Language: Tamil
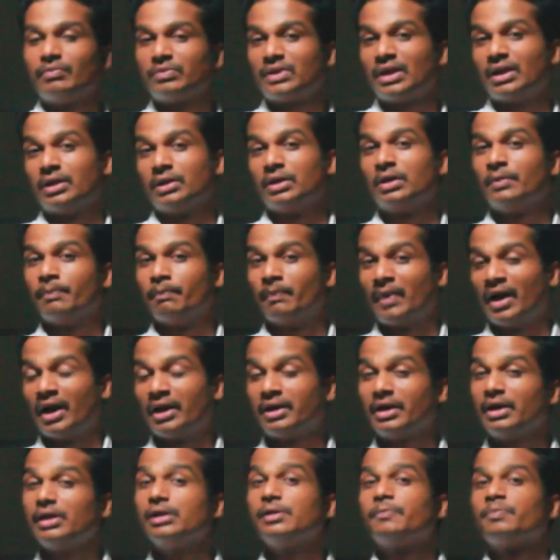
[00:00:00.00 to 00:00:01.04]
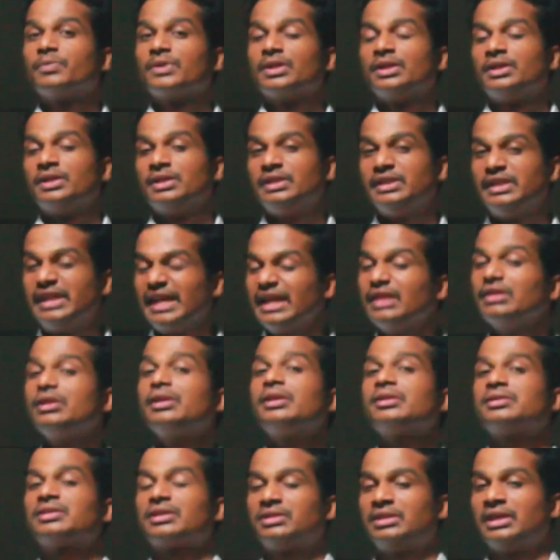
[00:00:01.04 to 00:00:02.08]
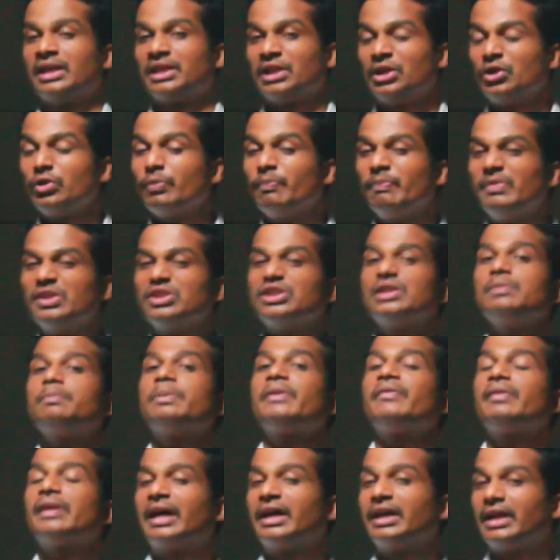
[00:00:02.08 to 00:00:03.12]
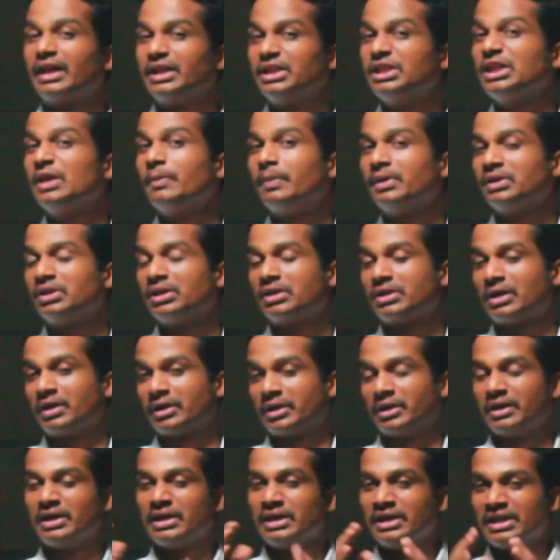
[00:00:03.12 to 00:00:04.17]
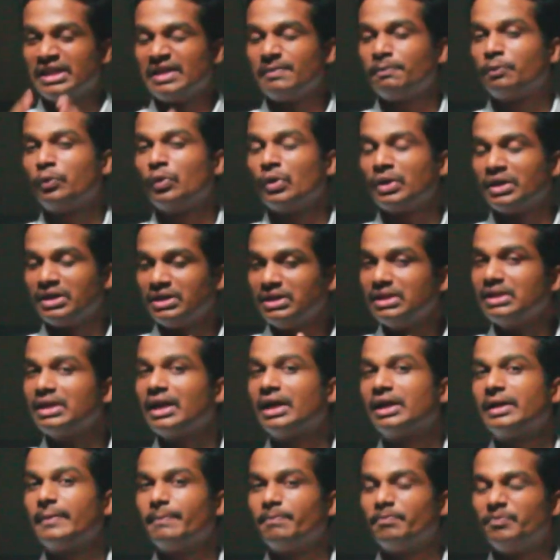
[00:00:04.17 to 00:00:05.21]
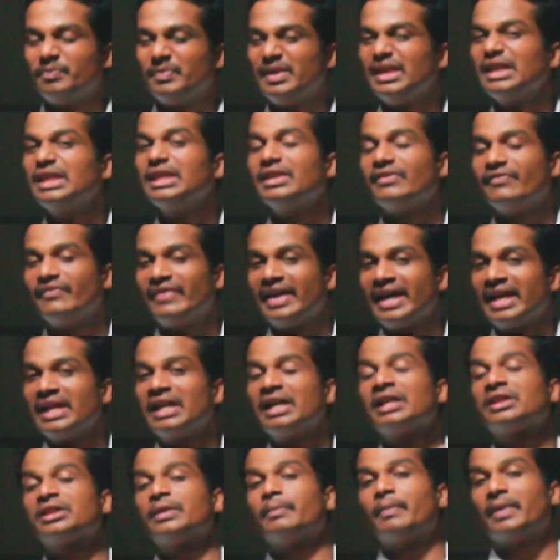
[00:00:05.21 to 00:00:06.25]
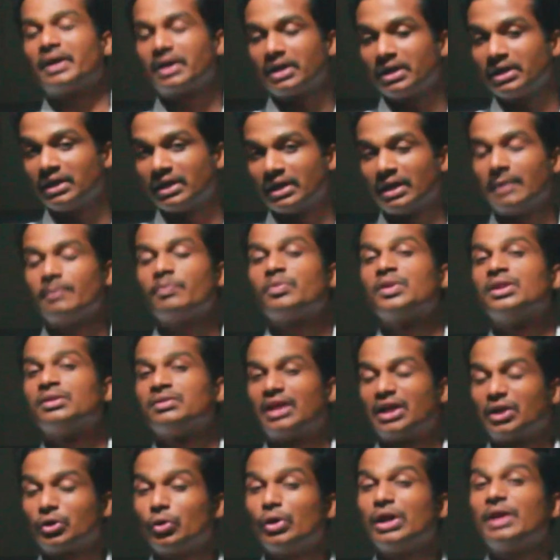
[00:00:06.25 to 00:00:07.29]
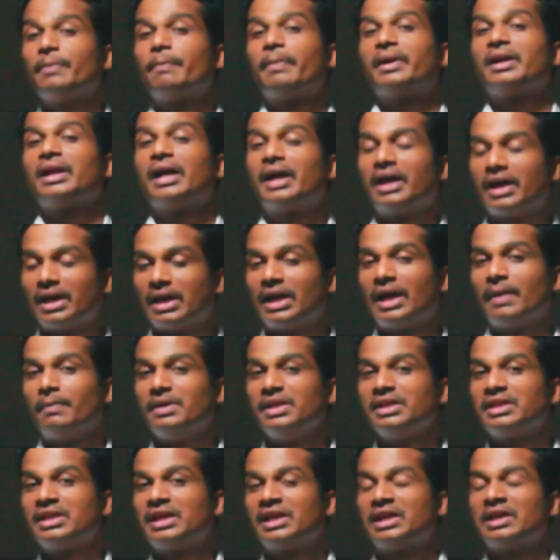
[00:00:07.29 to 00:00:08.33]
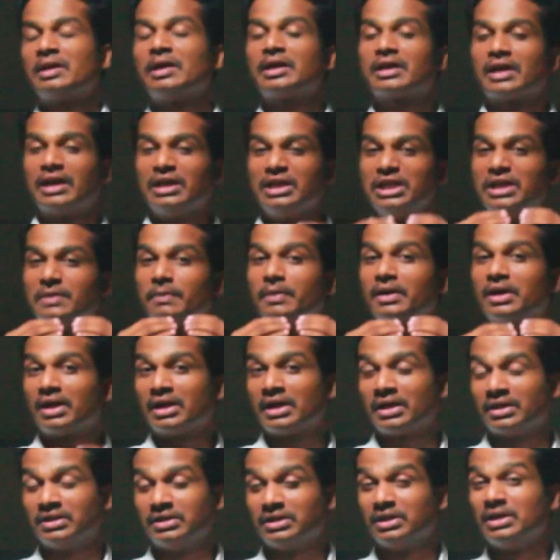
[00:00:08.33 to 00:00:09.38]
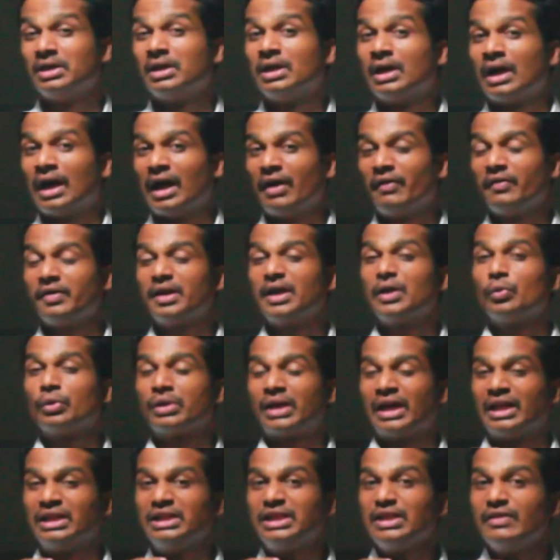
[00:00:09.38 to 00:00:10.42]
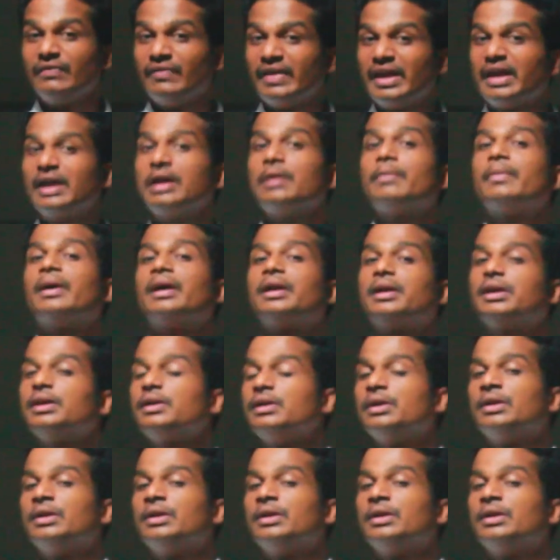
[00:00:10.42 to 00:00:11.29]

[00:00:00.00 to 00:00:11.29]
சேம் தான் ஆனால் இயந்திர சக்தி அதாவது மிஷின் பவர் அதிகப்படுத்தியிருக்காங்க இப்போ இதனால மீதி வேலை இல்லாத மக்கள் எல்லாம் தற்கொலை பண்ணாங்களா அப்படின்னு கேட்டால் கண்டிப்பாக கிடையாது அவங்க ஒரு அதிவேகமான